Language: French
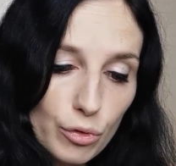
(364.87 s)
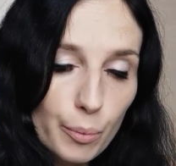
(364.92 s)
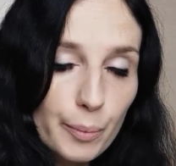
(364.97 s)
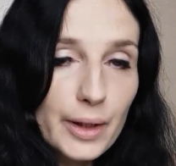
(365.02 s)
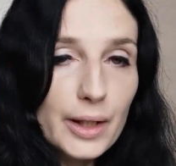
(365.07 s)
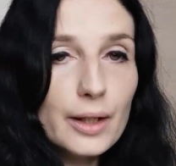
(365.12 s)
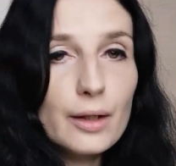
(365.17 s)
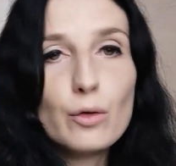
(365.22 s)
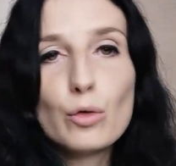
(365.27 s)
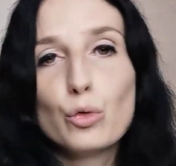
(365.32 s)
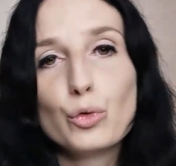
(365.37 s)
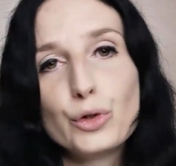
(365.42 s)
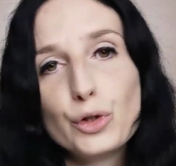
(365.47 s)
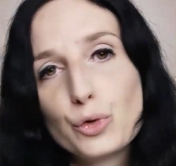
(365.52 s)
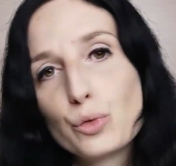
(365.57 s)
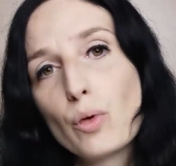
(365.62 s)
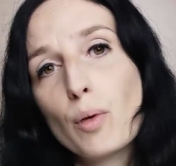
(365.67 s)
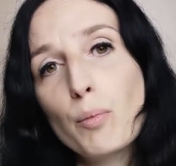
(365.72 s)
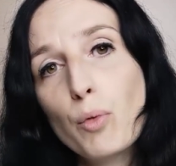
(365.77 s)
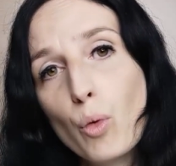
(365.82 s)
fourmis, que le
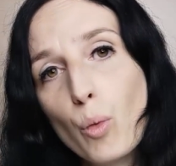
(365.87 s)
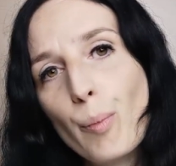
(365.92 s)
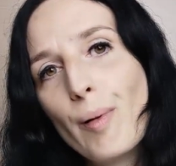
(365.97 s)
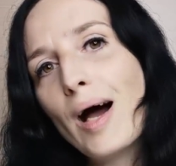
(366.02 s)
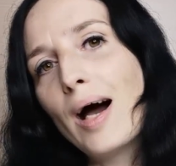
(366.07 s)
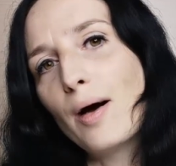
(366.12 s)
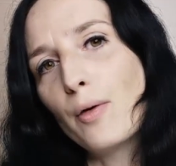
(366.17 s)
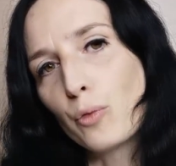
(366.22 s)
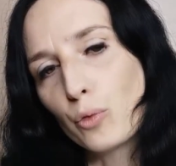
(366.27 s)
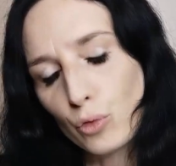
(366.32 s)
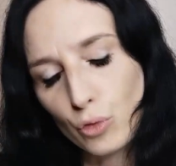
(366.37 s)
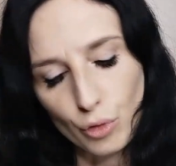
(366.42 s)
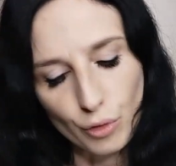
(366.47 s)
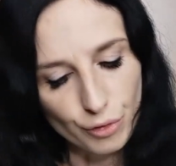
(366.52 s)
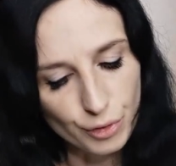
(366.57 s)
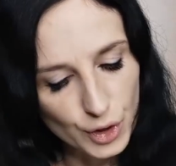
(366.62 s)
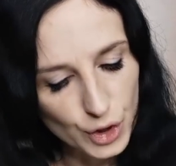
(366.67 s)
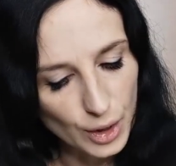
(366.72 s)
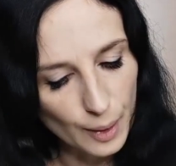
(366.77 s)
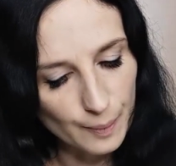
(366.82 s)
site soit beau ou pas. On
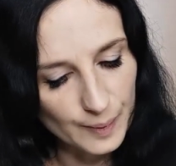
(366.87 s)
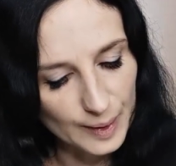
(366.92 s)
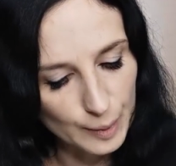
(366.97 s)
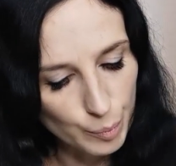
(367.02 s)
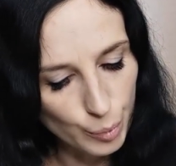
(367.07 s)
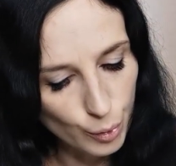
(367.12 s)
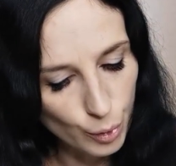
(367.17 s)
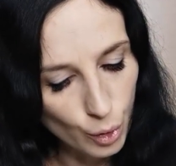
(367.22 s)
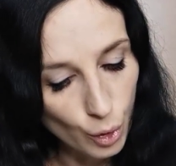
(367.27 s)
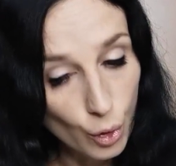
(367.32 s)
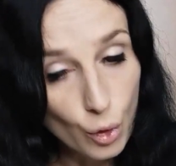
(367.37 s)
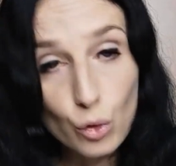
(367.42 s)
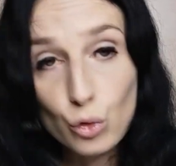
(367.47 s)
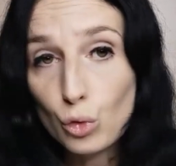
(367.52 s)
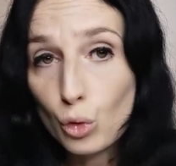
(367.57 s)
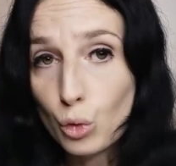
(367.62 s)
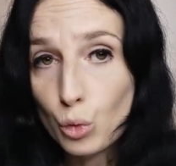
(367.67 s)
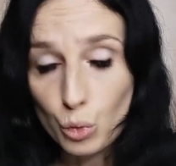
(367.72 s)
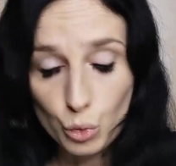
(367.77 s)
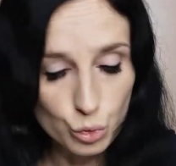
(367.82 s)
s'en fiche un petit peu
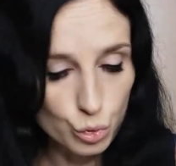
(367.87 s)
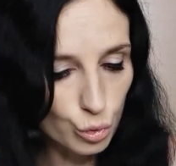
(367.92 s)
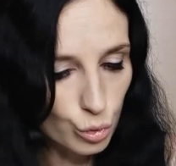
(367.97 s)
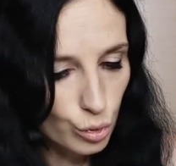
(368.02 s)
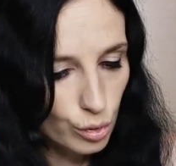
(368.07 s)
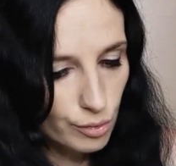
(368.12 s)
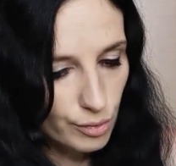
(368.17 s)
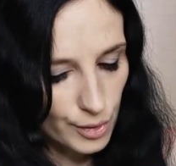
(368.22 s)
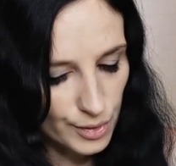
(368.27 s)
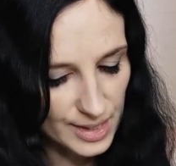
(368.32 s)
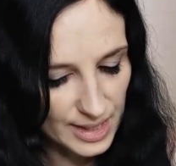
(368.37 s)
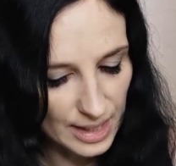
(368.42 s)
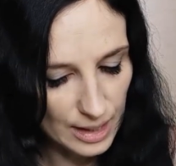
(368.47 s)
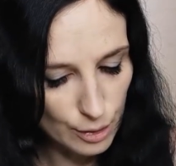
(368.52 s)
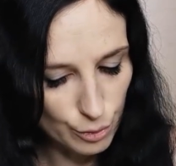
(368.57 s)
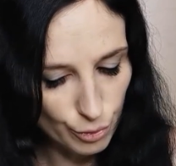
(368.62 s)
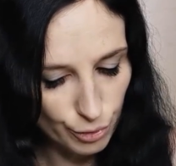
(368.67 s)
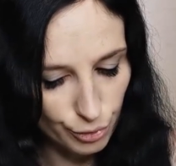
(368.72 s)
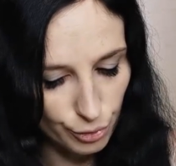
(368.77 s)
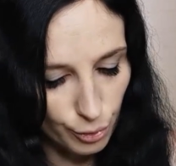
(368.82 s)
tant qu'on trouve ce
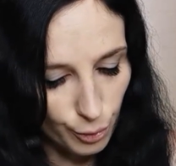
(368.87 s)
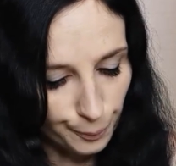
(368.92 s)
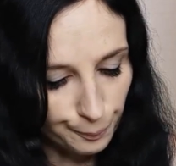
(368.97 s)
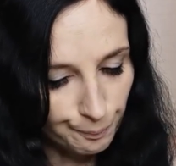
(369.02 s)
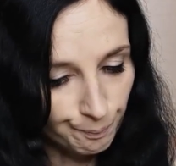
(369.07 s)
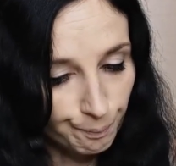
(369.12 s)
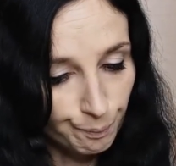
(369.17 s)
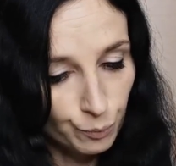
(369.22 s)
qu'il nous faut.